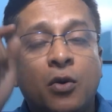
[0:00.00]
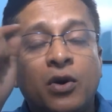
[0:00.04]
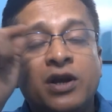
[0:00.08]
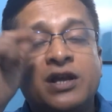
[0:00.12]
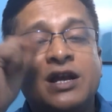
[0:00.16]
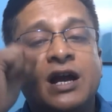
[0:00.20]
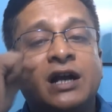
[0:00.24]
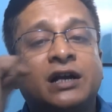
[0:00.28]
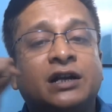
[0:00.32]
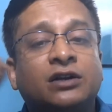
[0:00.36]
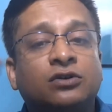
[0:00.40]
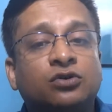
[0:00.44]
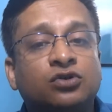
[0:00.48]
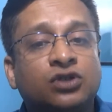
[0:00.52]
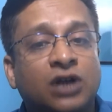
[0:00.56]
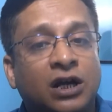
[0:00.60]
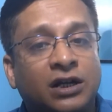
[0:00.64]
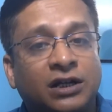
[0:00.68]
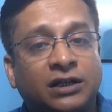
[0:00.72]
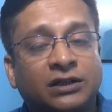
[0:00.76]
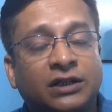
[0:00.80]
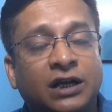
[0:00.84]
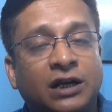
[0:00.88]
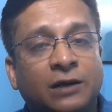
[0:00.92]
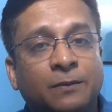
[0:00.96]
ওই জায়গাটা একটু
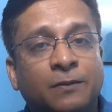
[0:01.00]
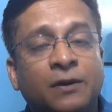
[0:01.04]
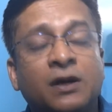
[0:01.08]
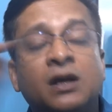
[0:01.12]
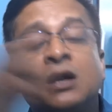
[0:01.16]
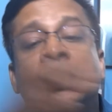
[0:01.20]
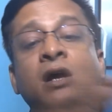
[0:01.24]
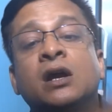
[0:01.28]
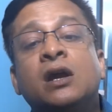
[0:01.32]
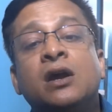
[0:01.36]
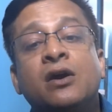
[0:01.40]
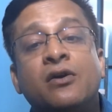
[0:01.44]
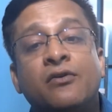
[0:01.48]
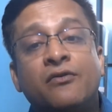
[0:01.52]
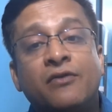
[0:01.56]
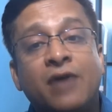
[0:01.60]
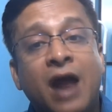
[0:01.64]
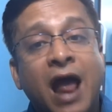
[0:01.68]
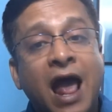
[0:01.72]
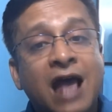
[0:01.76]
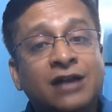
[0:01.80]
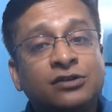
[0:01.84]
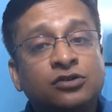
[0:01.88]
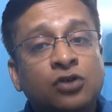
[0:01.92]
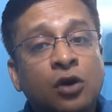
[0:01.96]
সাদা থাকবে
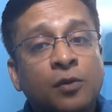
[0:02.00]
র্যাশ